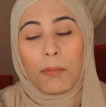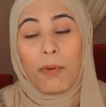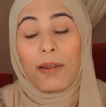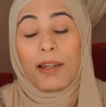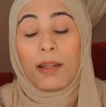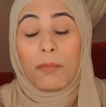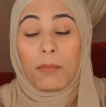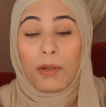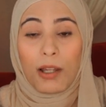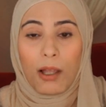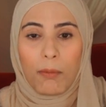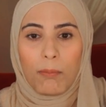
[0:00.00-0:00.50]

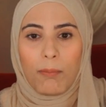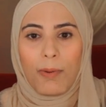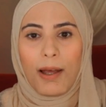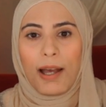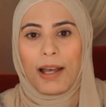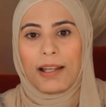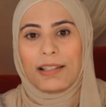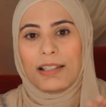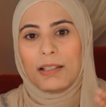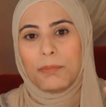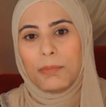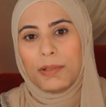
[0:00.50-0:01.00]
طبعا لما الاب
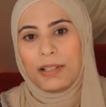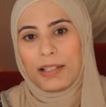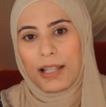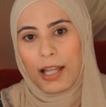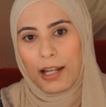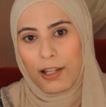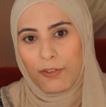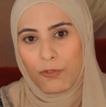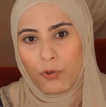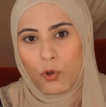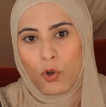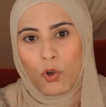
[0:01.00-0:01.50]
اخذ
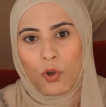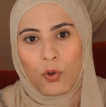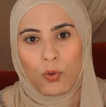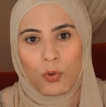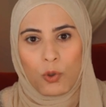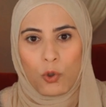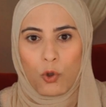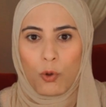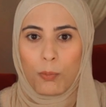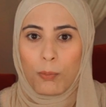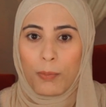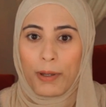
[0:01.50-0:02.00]
البنت على
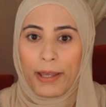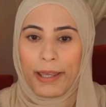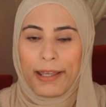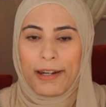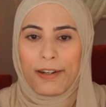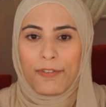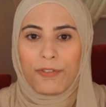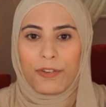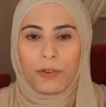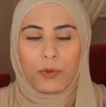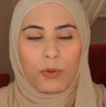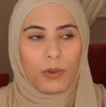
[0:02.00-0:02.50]
فوق والام
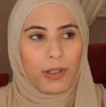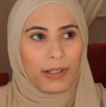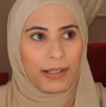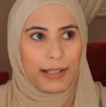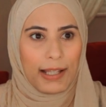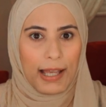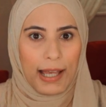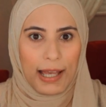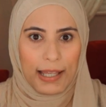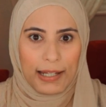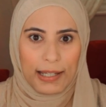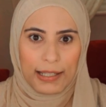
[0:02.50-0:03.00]
عرفت
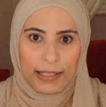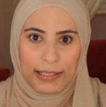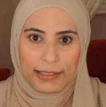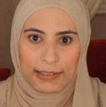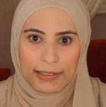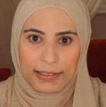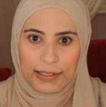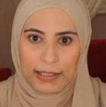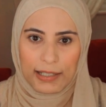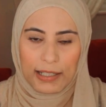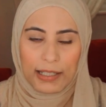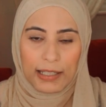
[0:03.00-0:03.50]
وجات لها حاله
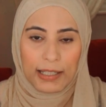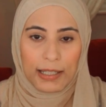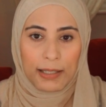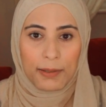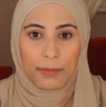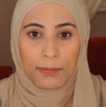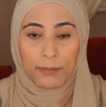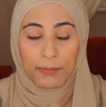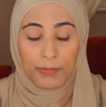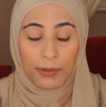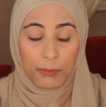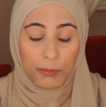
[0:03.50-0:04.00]

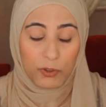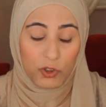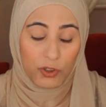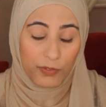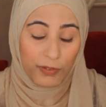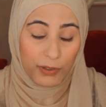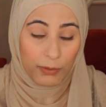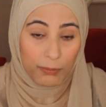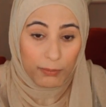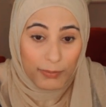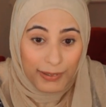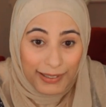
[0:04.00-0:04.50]
هستيريه لما
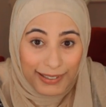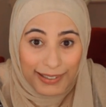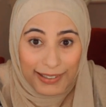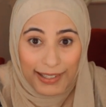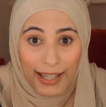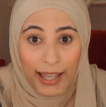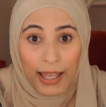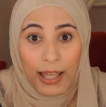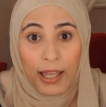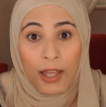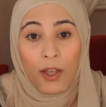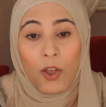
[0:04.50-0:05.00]
شافت
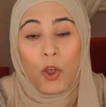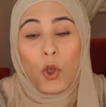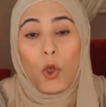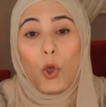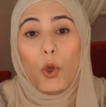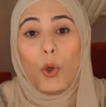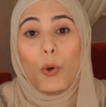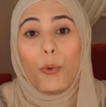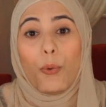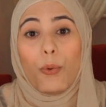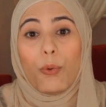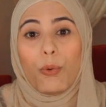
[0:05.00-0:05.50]
بنتها
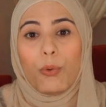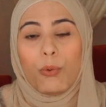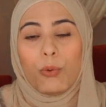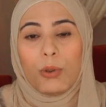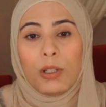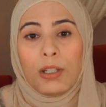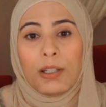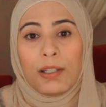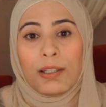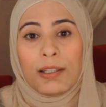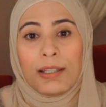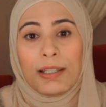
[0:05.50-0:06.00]

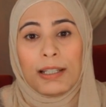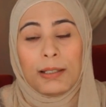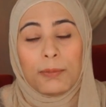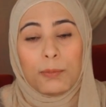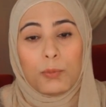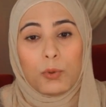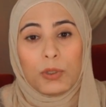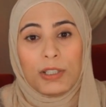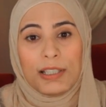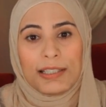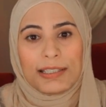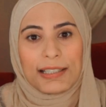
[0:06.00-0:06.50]

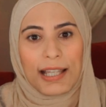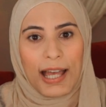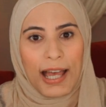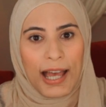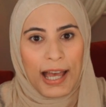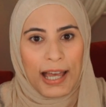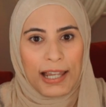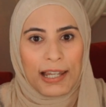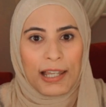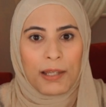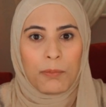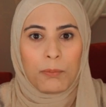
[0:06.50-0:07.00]
والبوليس
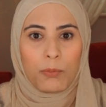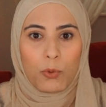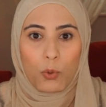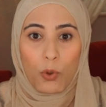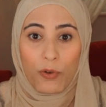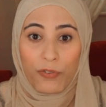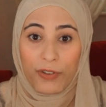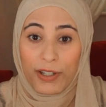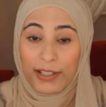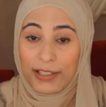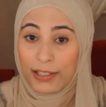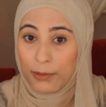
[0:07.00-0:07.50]
اعلن
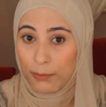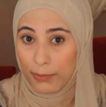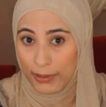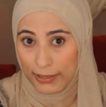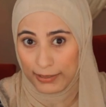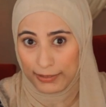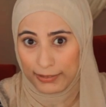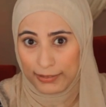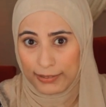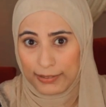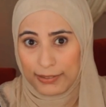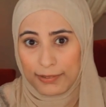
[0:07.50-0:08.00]
بوفاه
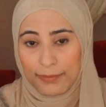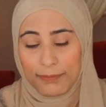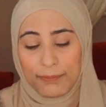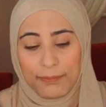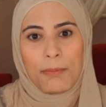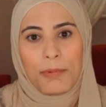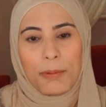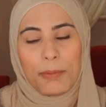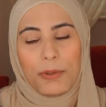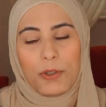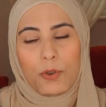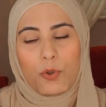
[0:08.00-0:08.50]
البنت
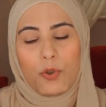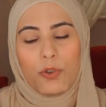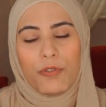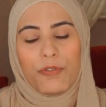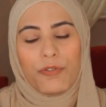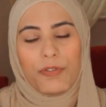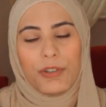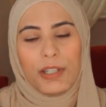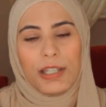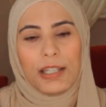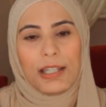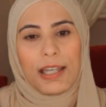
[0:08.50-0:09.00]
لما
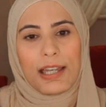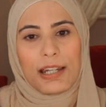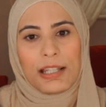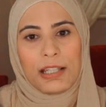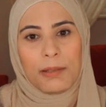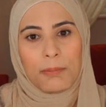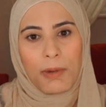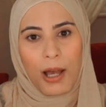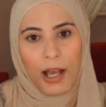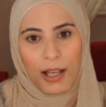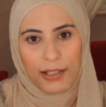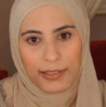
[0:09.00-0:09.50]
بيكون في
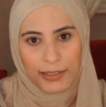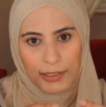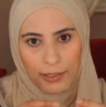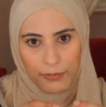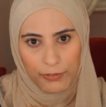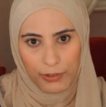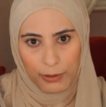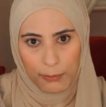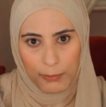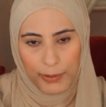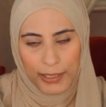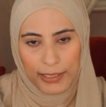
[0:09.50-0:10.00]
جريمه
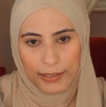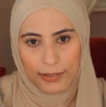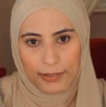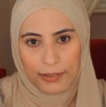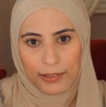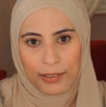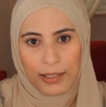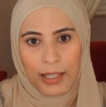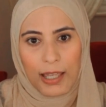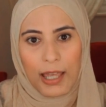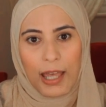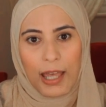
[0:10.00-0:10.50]
حاصله في البيت